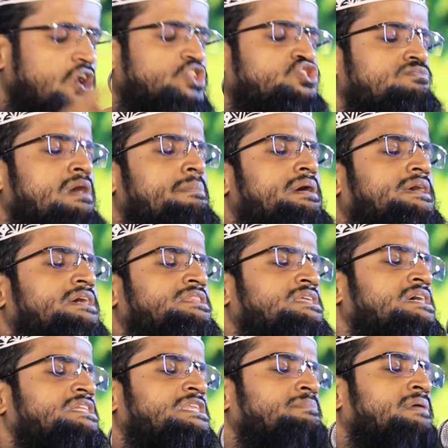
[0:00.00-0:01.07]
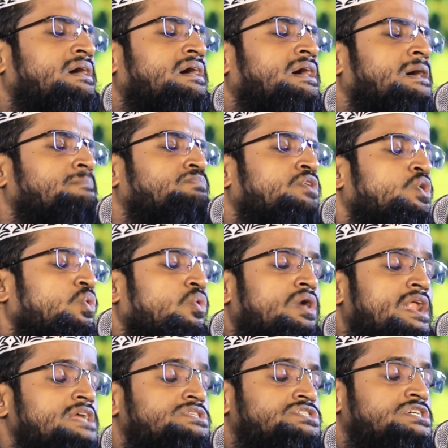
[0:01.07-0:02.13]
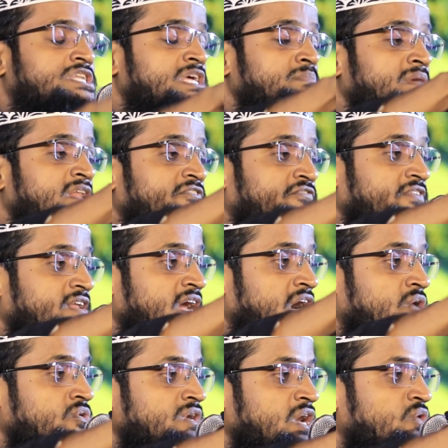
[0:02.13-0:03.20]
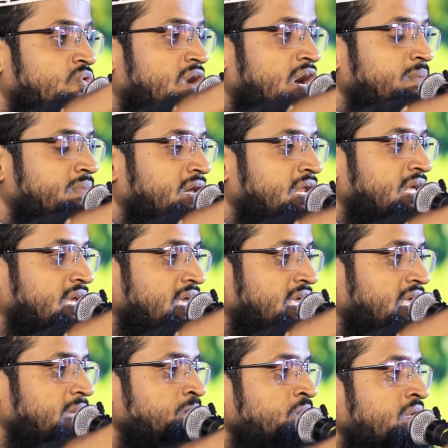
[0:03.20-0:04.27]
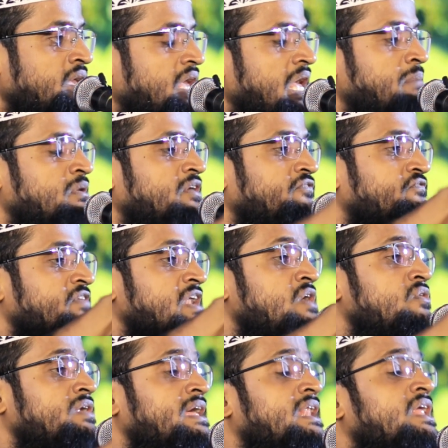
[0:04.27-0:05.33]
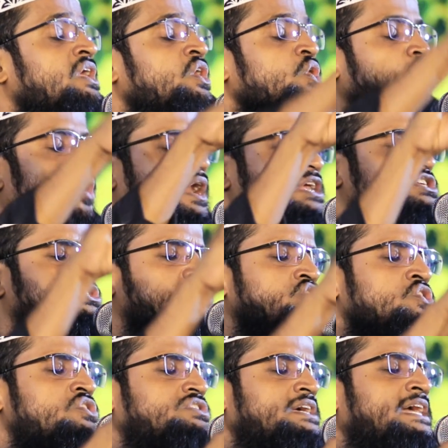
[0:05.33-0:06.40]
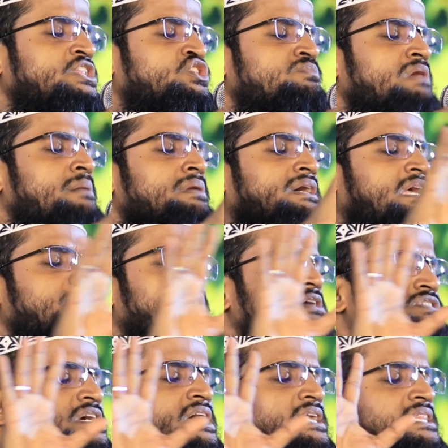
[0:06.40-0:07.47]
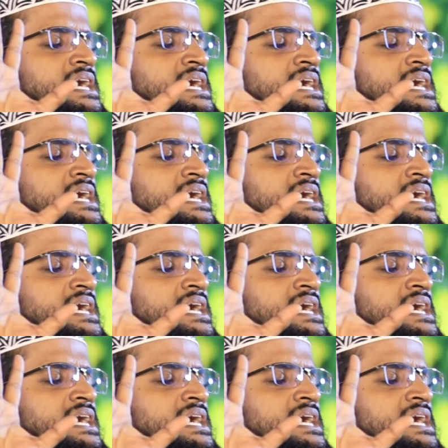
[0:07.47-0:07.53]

ঘর তুমি আমাকে দিয়ে দিবা অনেক জিনিস ফিরাউনা ও আমালিহি এবং ফেরাউনের অনিষ্ট থেকে তুমি আমাকে বাঁচায়